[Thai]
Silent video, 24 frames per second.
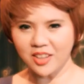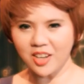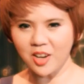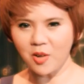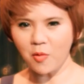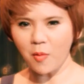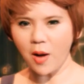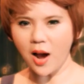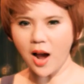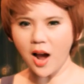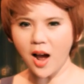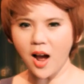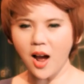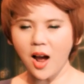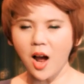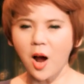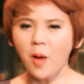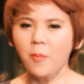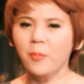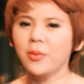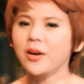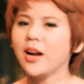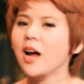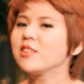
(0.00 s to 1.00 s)
ได้เลยว่า
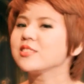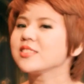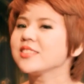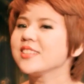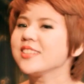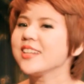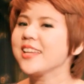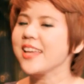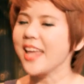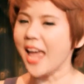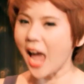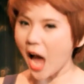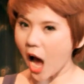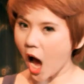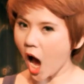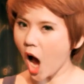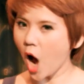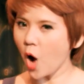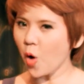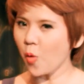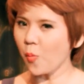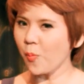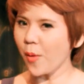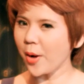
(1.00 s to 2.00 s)
พราวเสน่ห์
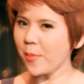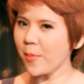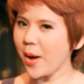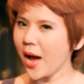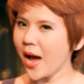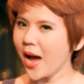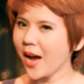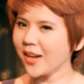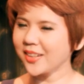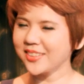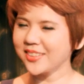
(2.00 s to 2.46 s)
เอามา